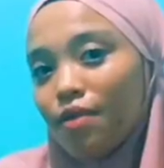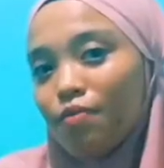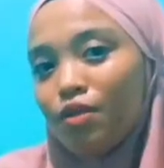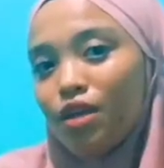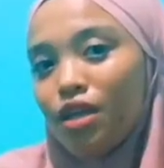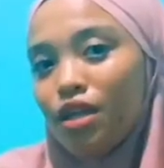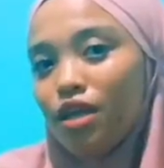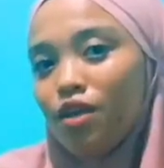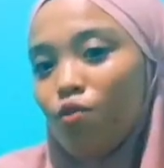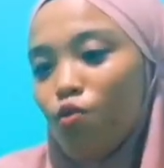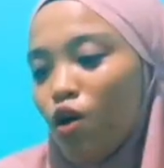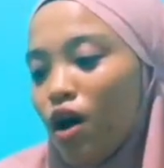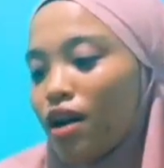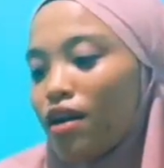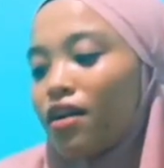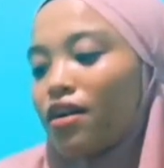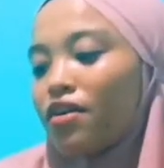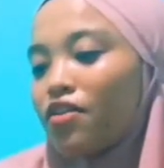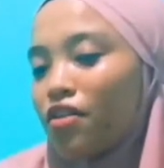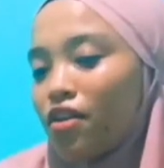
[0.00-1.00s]
ini
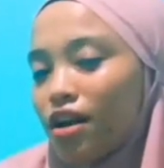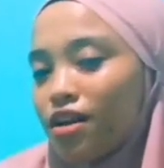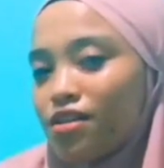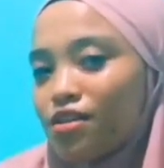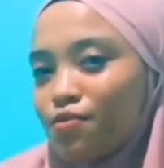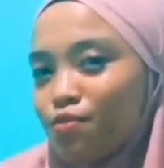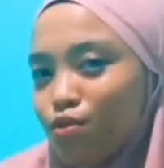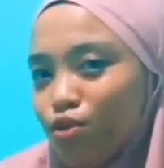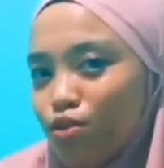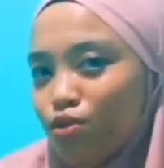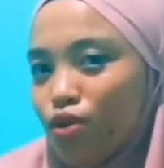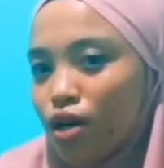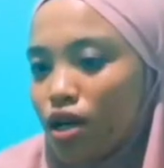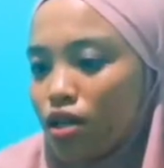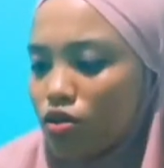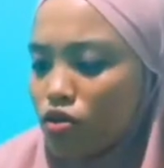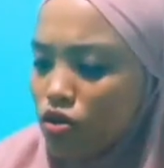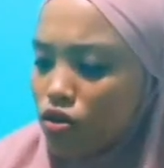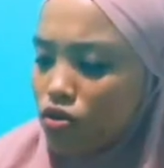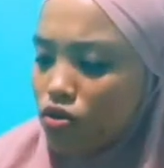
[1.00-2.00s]
warna keras blue
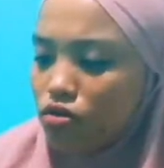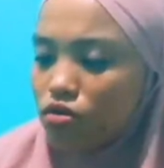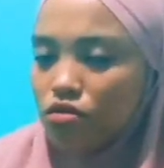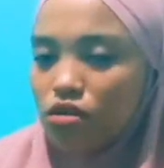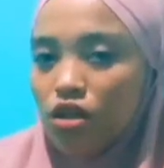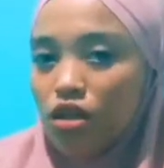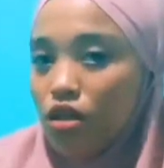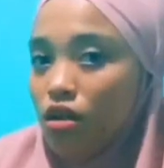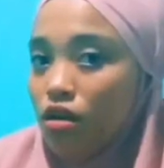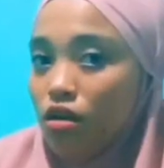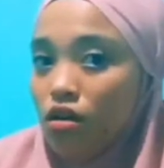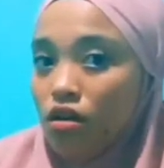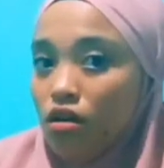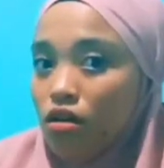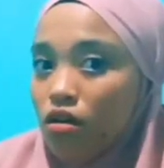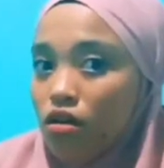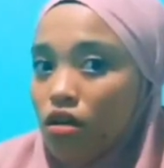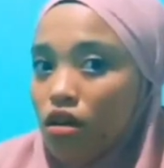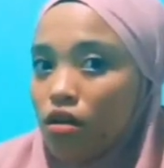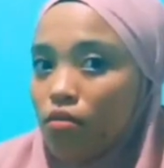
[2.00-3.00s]
atau
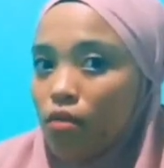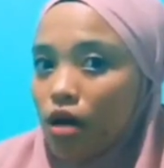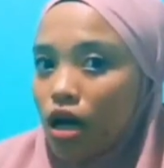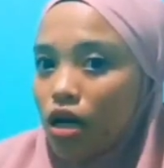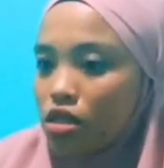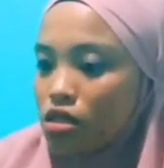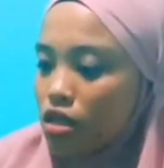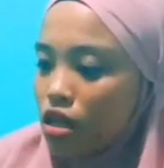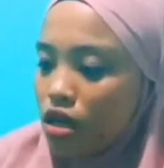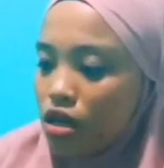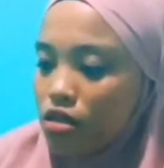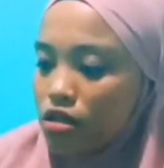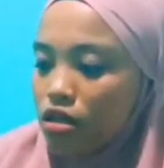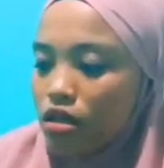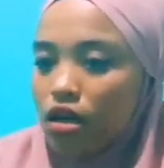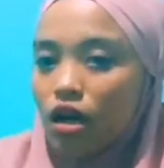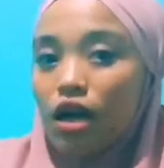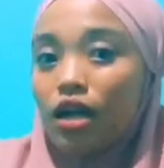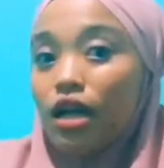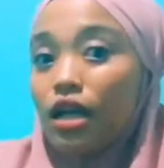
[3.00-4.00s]
yang bahasa
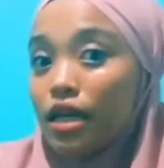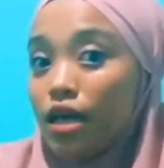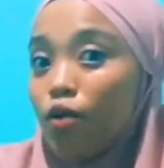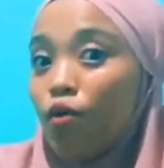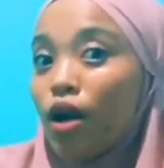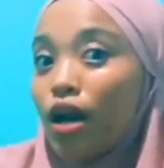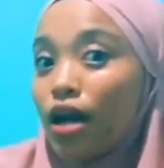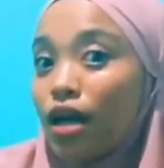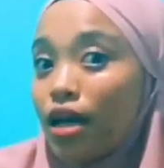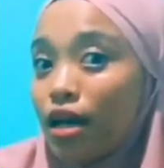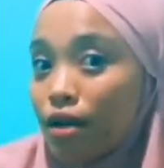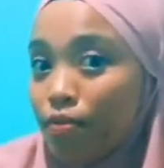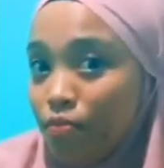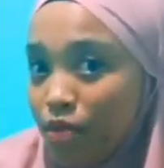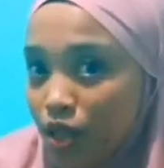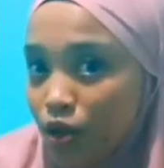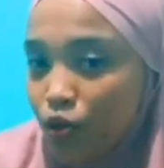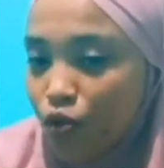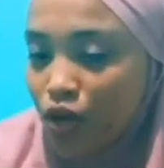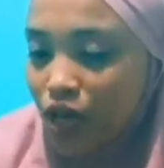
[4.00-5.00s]
sederhananya warna
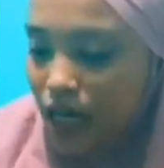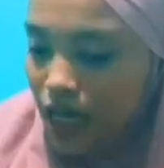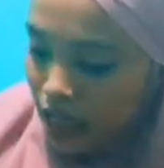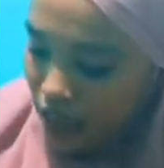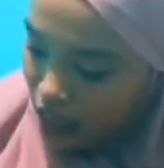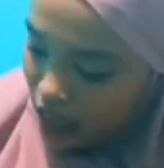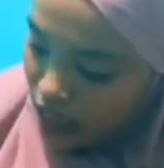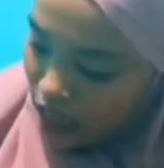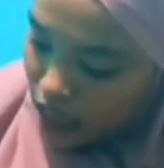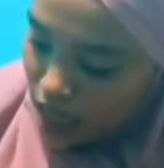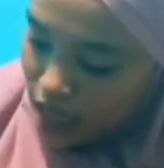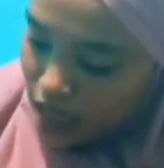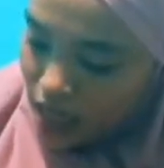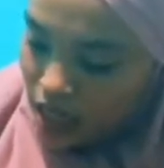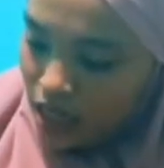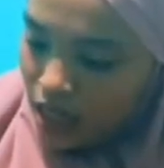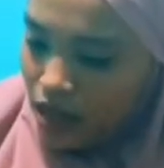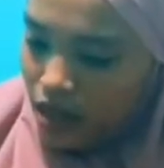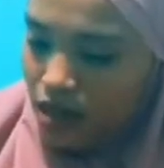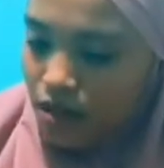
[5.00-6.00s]
biru ya.
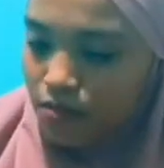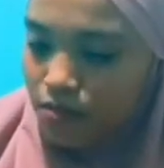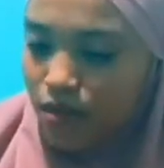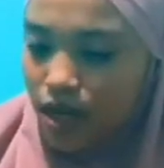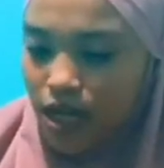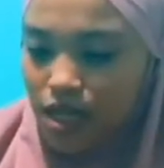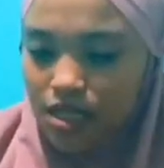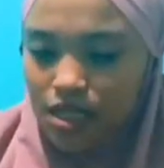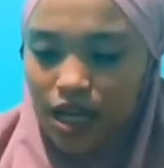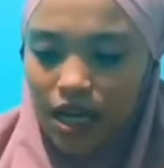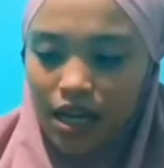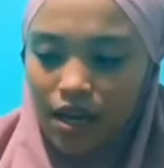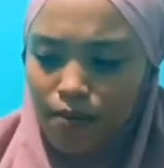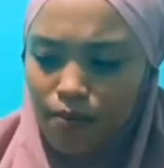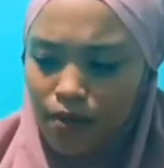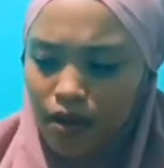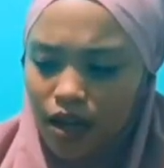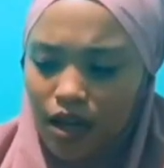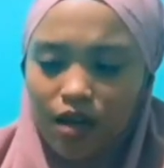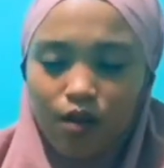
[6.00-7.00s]
Bagi saya
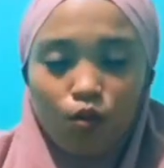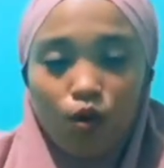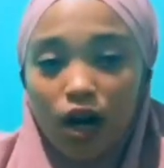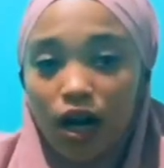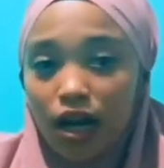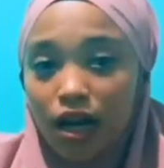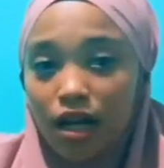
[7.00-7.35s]
pilihan warna